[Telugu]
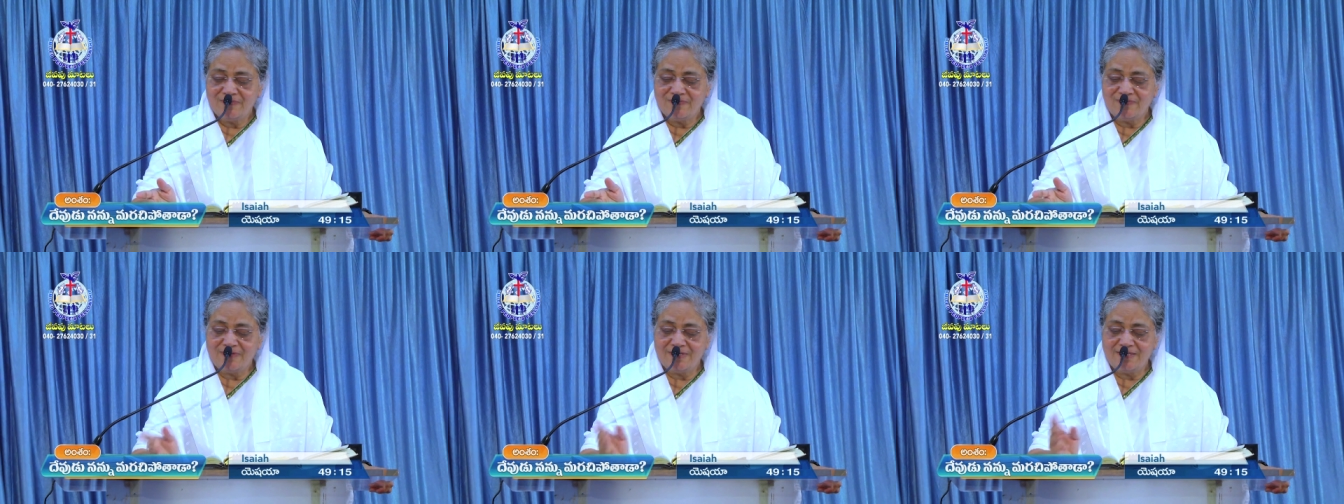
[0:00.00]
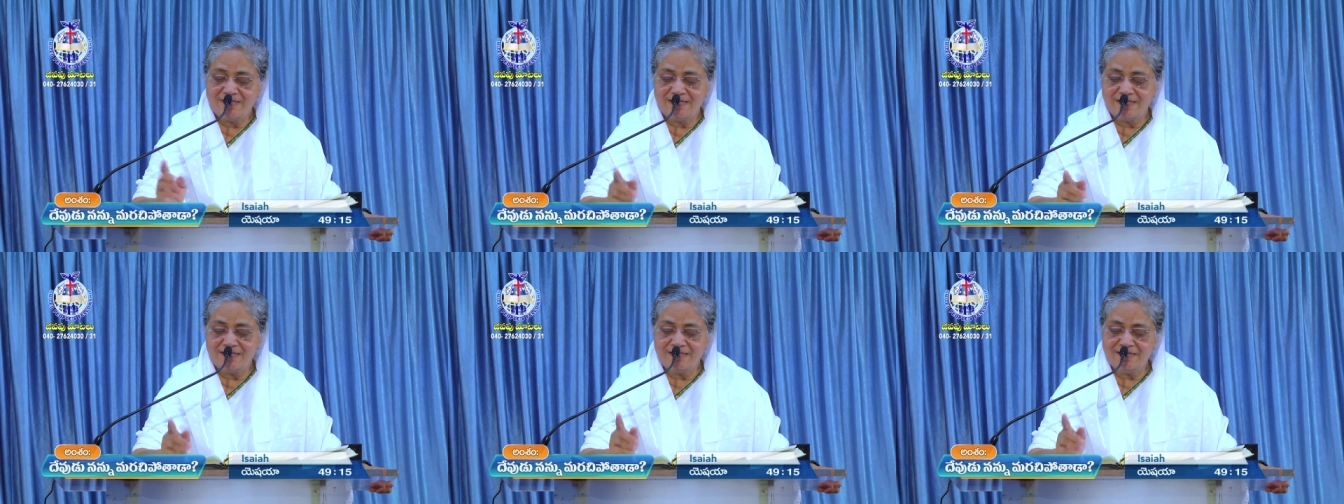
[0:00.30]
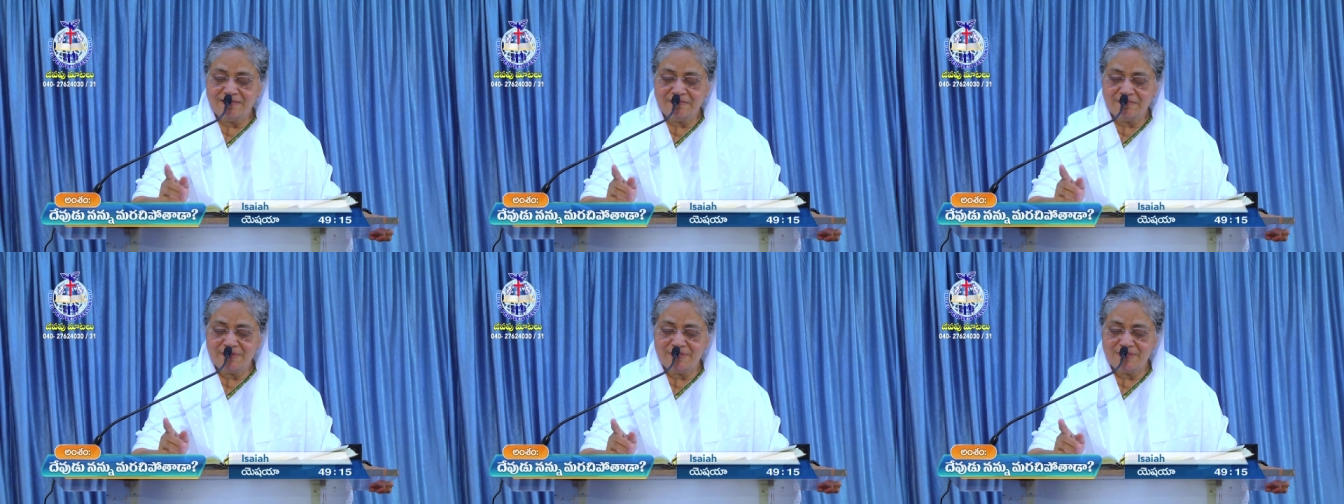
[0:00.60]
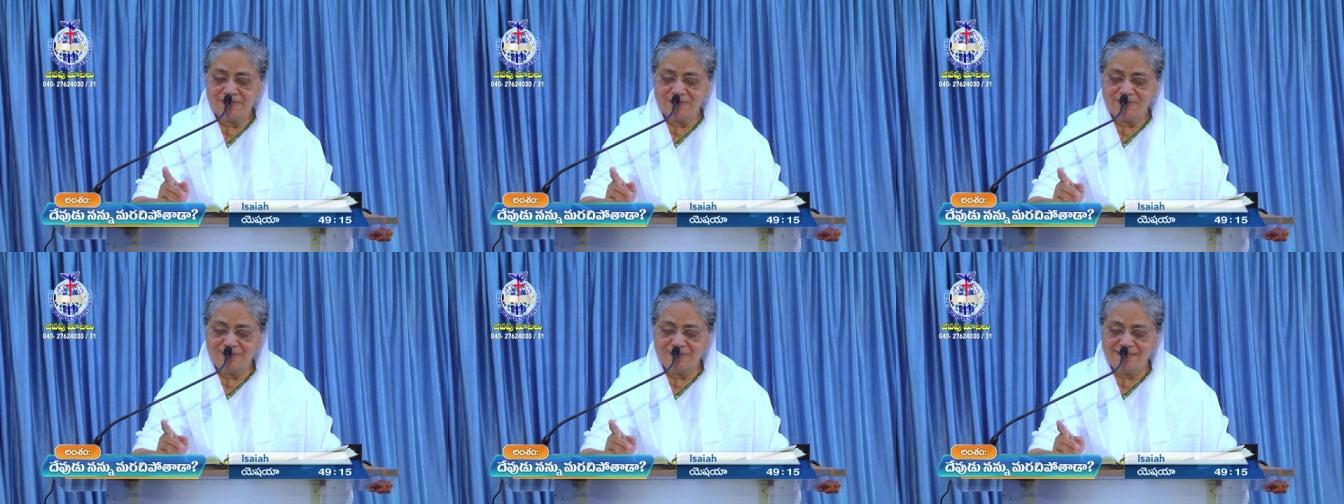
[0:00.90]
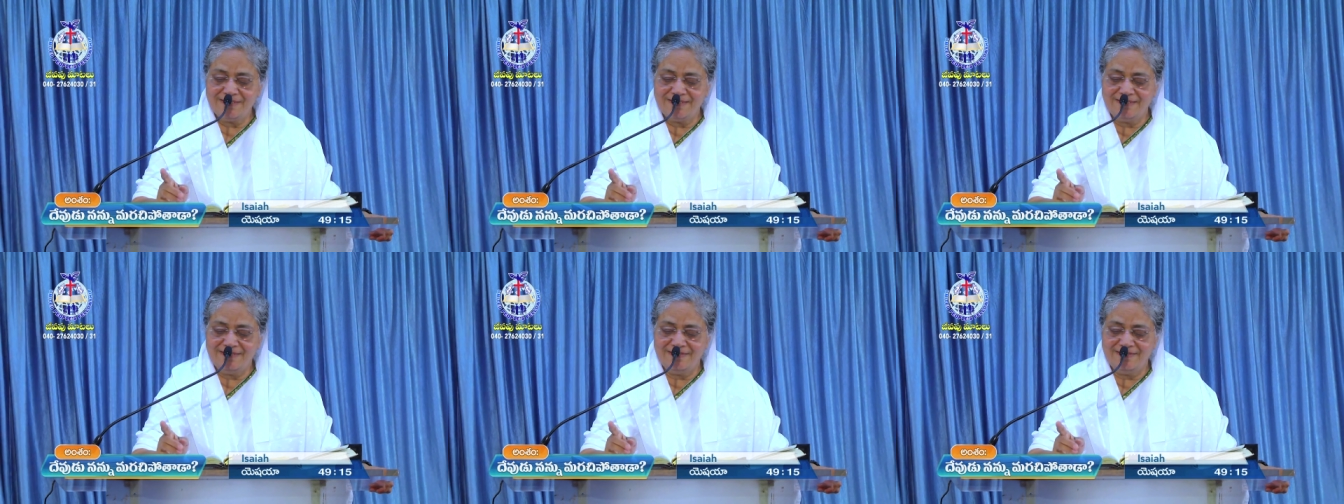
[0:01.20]
వారైనా
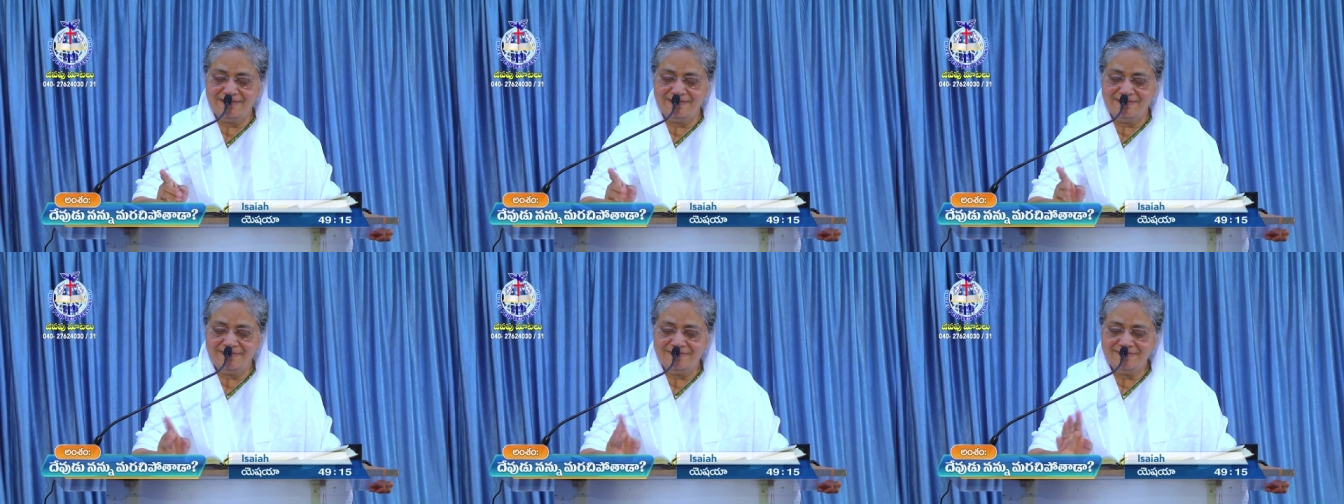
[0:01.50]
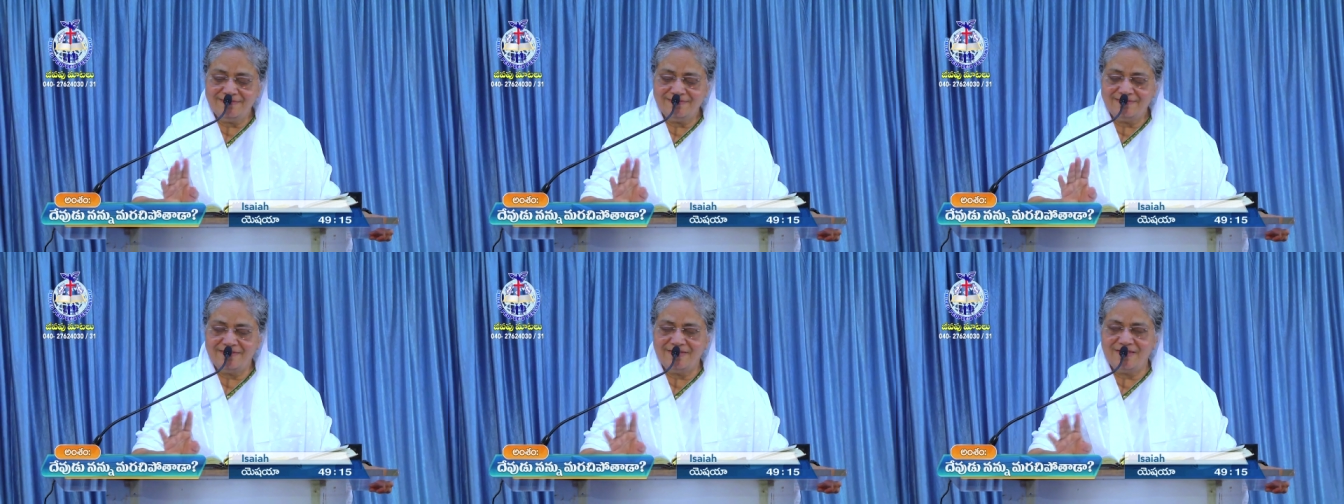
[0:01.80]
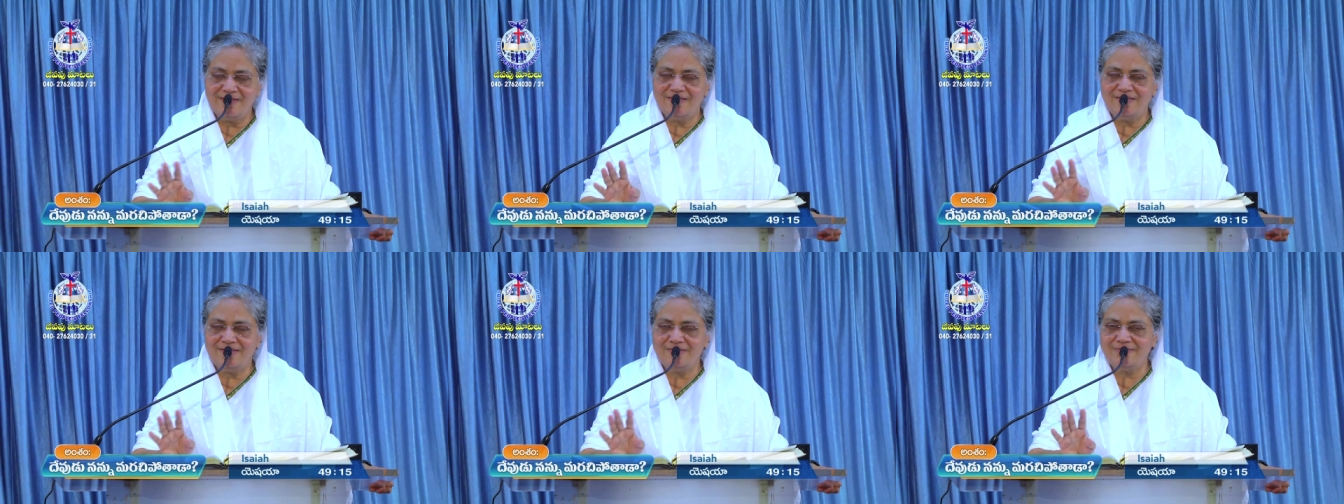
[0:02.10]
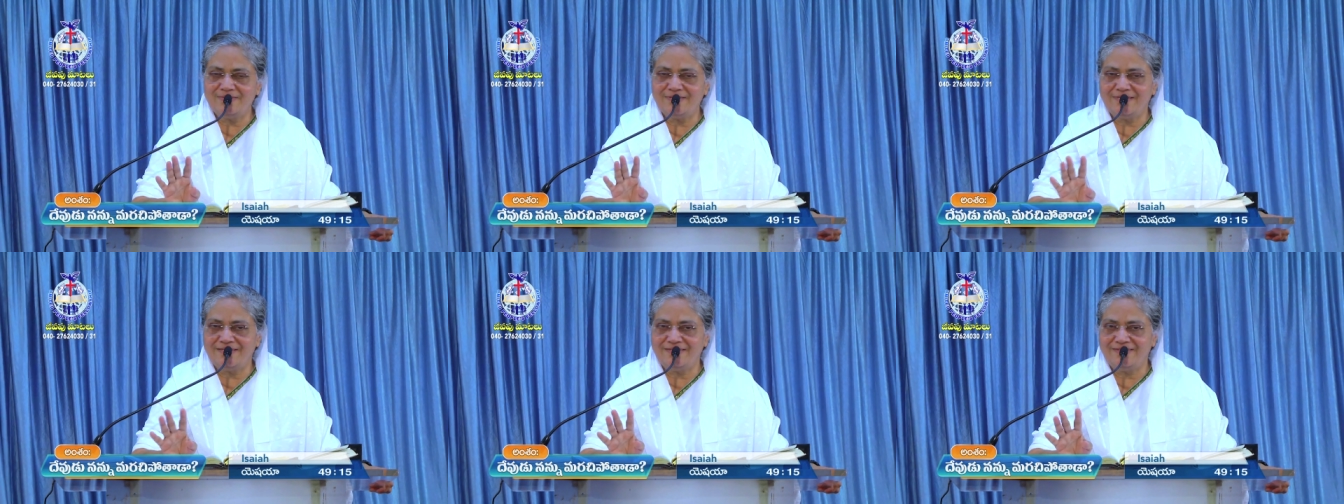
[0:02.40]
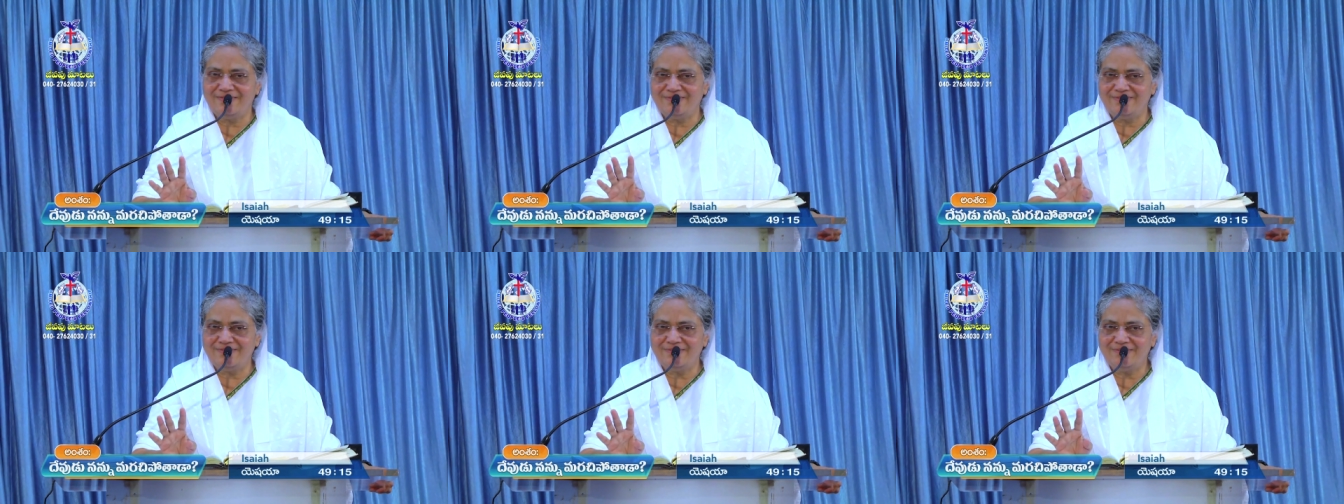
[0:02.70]
మరుచుదురు కానీ నేను
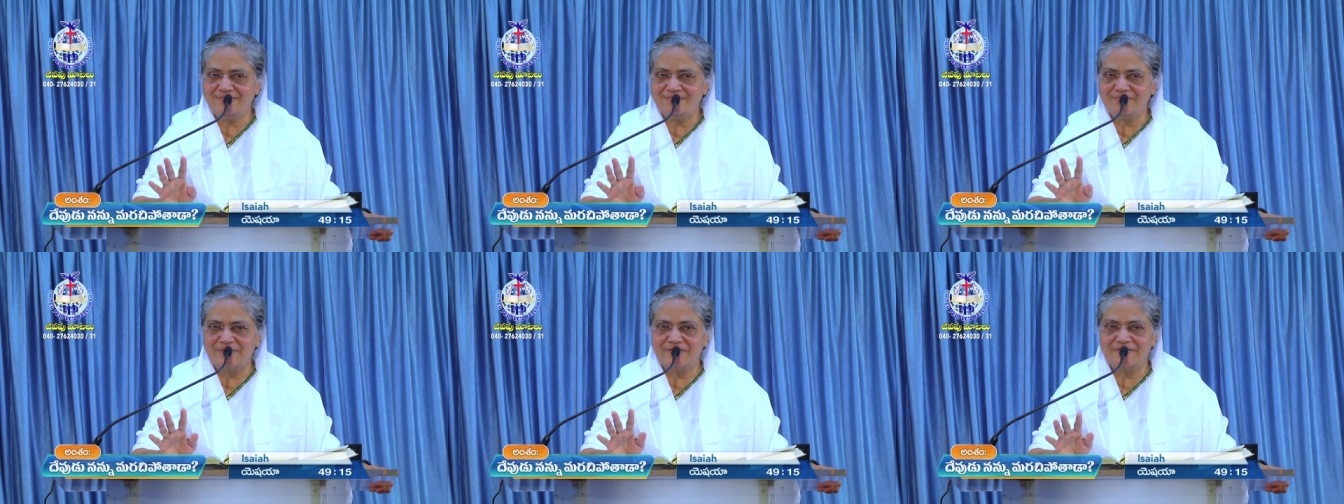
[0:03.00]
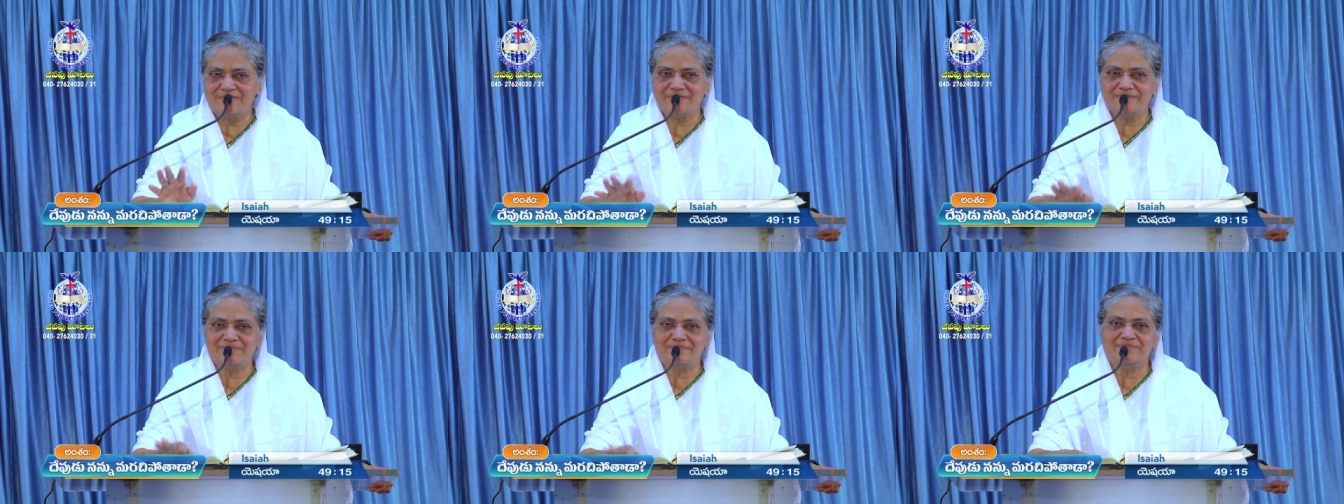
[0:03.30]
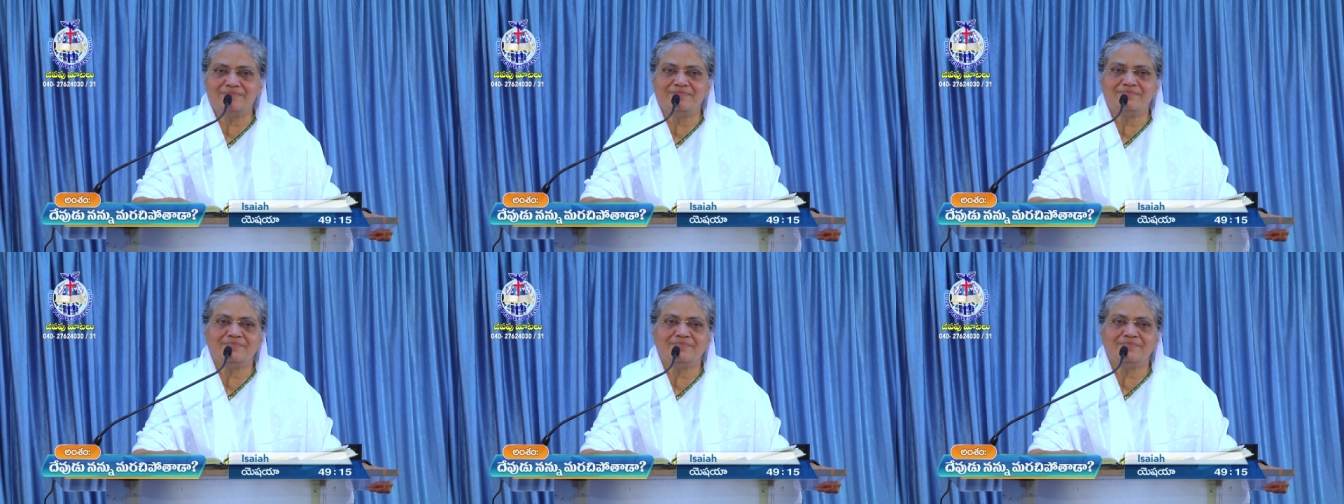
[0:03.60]
నిన్ను మరువను